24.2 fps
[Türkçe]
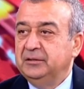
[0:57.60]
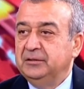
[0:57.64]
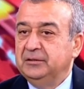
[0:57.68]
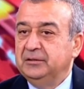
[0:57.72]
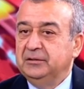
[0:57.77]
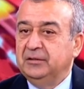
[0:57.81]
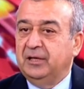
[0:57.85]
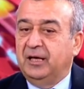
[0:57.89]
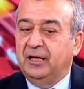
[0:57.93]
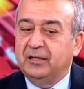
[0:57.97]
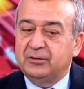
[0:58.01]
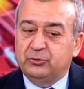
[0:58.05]

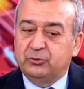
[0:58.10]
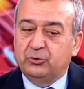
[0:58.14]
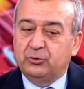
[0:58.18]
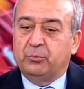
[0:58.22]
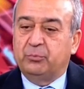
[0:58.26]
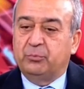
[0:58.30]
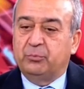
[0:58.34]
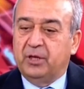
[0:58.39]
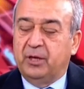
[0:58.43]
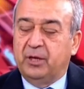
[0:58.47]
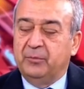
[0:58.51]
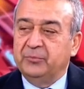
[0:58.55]
alt
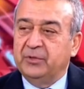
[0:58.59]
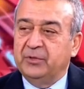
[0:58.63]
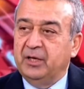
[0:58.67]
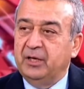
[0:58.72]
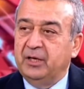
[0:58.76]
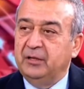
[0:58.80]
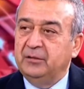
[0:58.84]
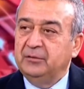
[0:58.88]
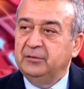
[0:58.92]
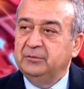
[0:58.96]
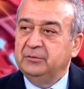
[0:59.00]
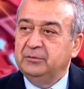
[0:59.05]

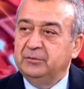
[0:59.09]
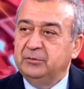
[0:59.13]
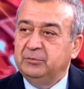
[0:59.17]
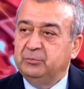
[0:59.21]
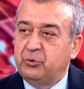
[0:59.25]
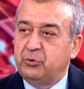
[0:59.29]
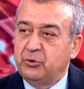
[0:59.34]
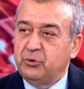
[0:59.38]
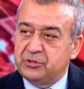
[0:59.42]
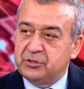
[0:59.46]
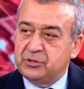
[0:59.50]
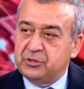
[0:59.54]
toplamda e,
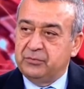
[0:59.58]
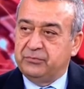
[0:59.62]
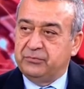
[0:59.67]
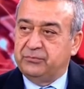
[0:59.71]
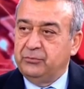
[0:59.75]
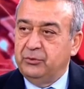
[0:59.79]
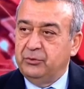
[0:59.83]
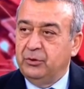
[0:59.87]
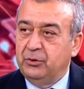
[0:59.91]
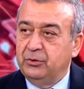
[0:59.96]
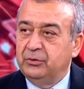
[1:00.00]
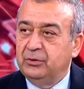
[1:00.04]
pozitif
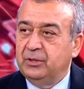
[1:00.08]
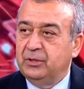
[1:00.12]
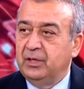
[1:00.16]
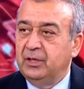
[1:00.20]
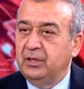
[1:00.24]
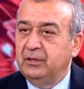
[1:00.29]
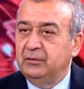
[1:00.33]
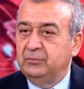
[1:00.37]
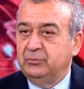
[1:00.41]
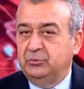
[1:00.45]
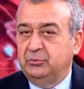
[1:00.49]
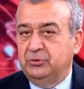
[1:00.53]

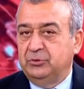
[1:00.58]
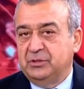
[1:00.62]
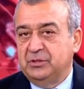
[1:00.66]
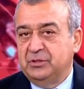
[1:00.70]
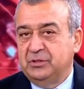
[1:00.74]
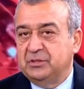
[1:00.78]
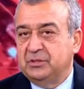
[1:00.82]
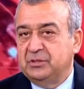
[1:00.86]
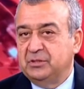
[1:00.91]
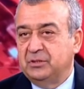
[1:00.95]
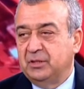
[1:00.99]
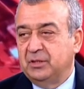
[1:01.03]
yönde bu
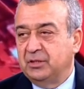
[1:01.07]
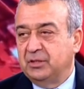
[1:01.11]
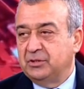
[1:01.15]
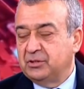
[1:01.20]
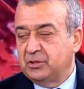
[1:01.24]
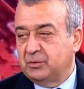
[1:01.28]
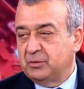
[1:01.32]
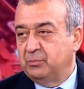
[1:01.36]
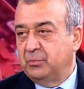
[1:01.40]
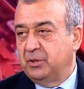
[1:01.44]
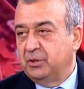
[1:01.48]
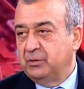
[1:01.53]
işin içinden
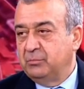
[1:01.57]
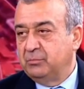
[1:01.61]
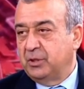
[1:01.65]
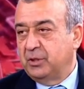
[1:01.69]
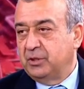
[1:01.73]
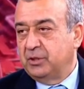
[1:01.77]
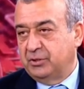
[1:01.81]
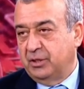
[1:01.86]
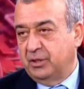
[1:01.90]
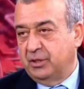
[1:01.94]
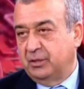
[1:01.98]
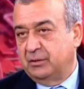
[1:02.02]
çıkmayı
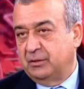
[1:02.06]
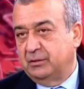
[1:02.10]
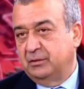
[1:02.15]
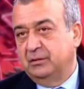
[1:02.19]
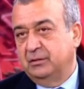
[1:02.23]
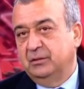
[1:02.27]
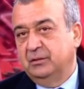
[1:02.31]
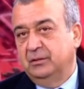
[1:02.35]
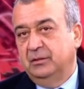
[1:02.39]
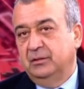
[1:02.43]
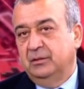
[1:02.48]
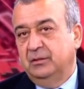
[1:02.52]
başardı.
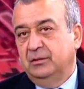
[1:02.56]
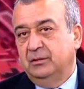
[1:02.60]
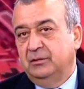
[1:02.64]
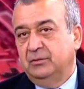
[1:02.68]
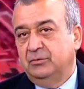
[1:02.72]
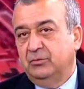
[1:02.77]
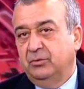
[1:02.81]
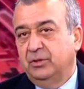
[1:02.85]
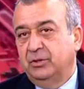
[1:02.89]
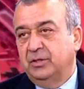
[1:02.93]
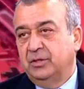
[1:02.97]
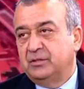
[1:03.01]

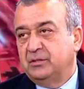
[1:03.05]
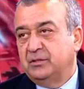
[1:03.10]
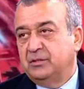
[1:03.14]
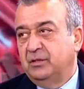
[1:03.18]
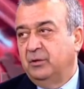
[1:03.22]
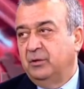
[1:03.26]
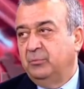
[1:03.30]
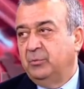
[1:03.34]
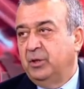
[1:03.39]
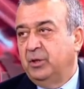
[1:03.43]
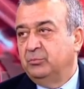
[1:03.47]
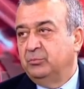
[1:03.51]

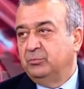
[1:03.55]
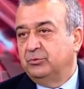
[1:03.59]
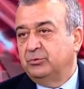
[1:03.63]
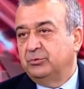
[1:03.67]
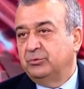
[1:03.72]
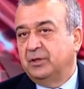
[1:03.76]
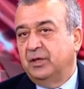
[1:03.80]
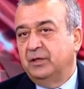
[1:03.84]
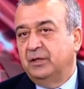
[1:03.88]
Dolayısıyla ben buradan